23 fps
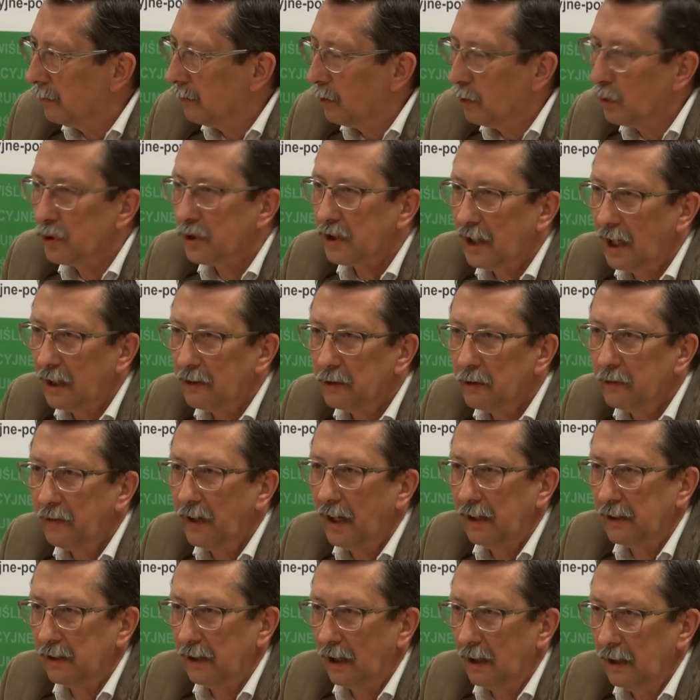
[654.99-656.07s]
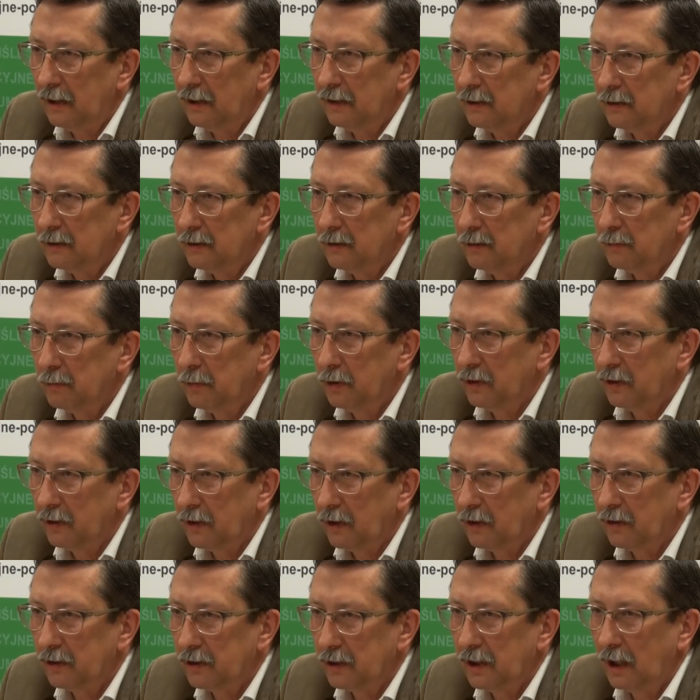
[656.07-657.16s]
uszanowania, bo do
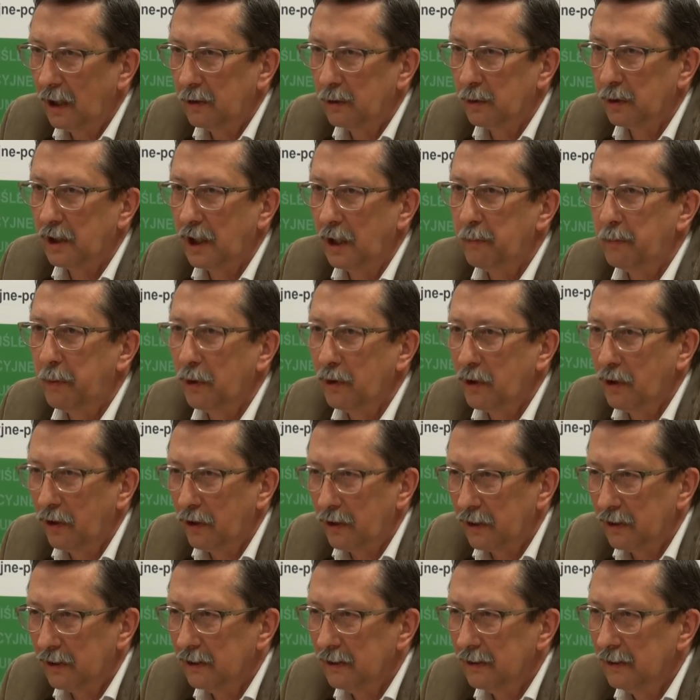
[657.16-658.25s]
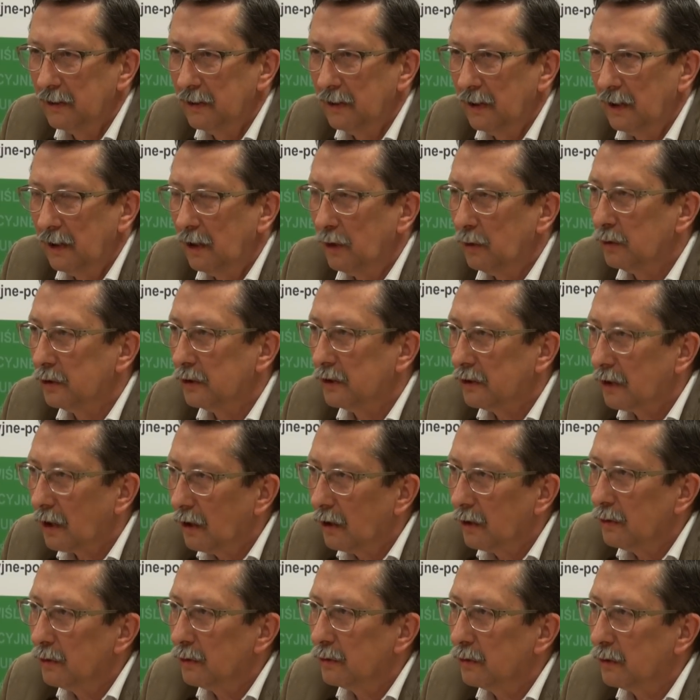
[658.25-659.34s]
tego trzeba dużej pokory,
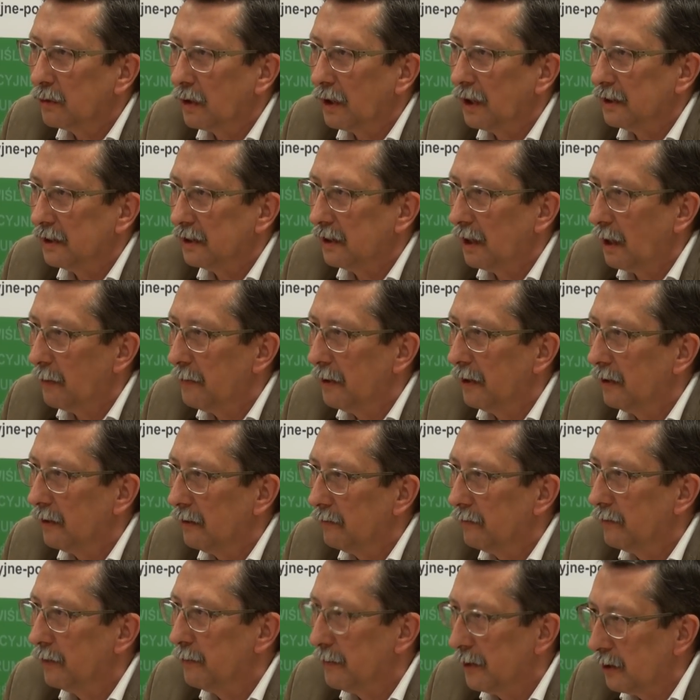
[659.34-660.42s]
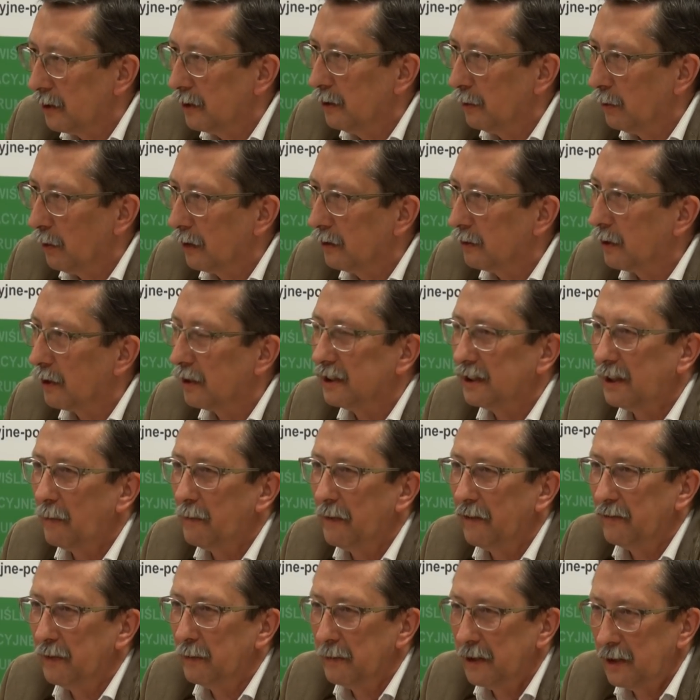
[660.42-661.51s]
ustroju, która sama wymyśliła, który
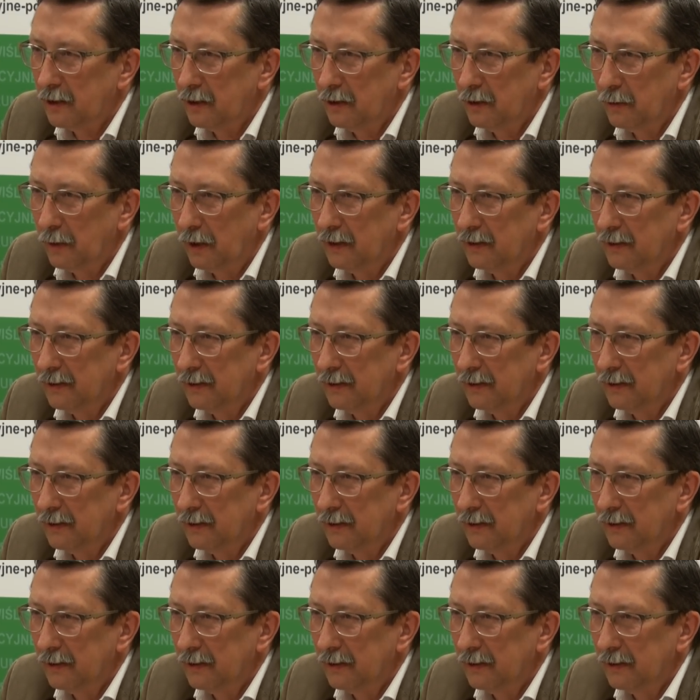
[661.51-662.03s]
sama wymyśliła.